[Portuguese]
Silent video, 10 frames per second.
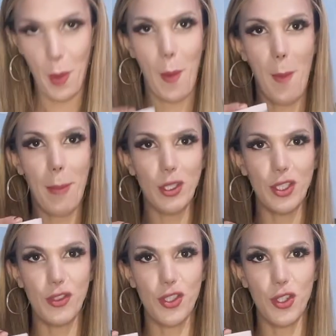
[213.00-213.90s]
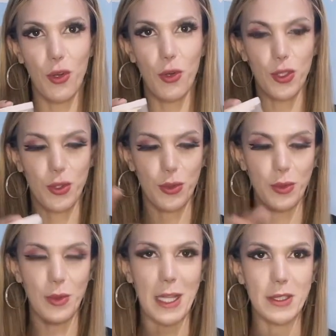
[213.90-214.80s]
um pozinho de rosto,
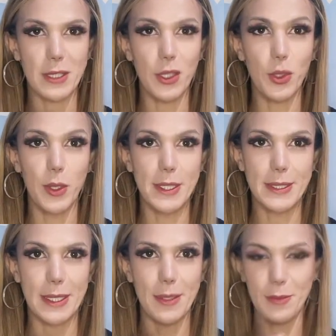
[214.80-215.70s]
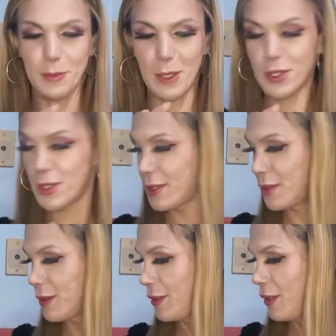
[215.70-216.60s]
no caso tem dois, né? Mas
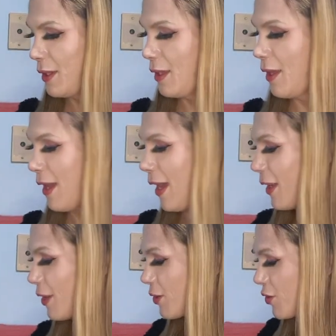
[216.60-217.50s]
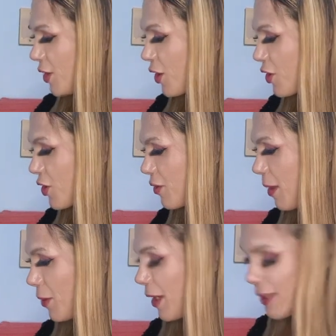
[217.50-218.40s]
é isso, gente. Não sei
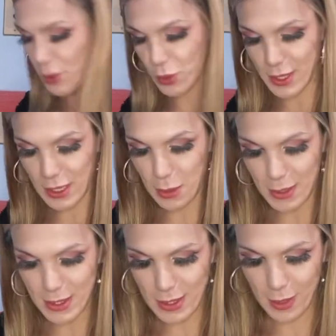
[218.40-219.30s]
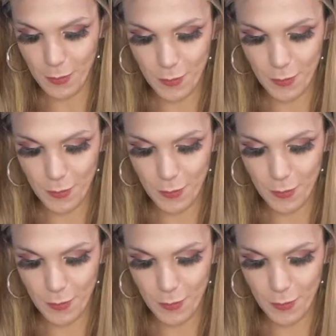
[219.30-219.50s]
por que tem dois aqui, mas tem.